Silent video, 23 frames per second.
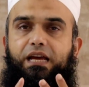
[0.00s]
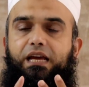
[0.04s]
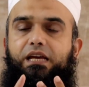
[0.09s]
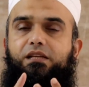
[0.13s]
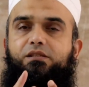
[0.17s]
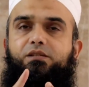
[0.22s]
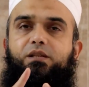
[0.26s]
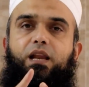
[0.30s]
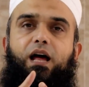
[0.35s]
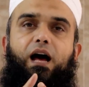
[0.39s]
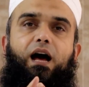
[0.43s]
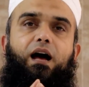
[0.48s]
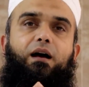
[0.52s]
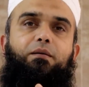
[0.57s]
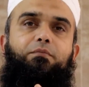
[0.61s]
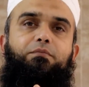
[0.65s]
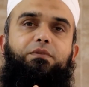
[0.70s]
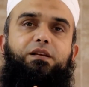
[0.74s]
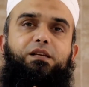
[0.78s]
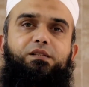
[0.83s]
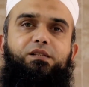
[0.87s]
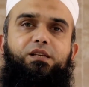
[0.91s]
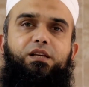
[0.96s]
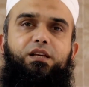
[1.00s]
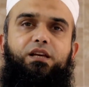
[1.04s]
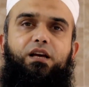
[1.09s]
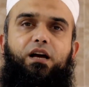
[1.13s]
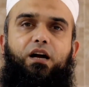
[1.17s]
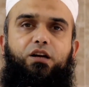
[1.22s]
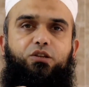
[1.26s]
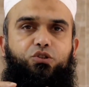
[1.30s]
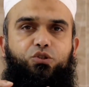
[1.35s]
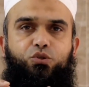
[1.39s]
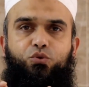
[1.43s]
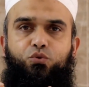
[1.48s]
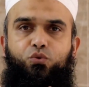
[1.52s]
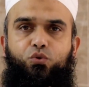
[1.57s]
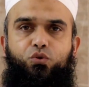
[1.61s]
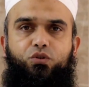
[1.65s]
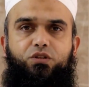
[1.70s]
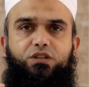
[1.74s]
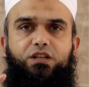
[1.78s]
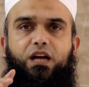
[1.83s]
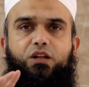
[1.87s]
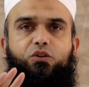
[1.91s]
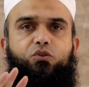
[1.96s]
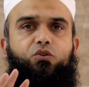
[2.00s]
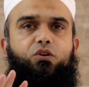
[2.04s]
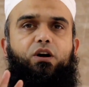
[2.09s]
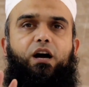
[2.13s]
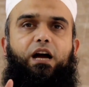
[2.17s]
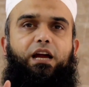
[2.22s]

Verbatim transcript: इस्लाम किसी अछूत का तो